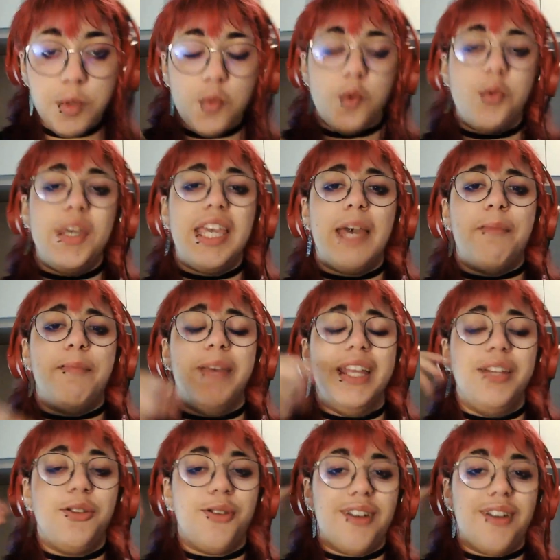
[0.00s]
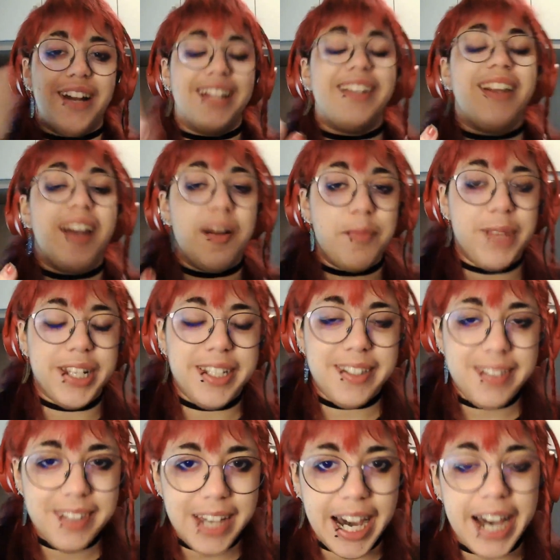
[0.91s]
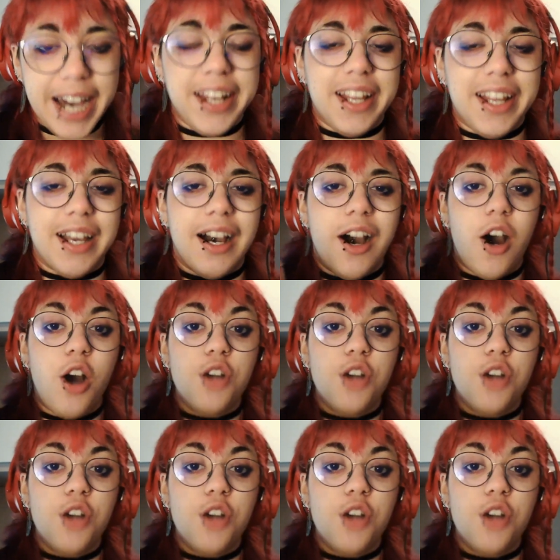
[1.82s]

amici e bentornati nella mia discarica.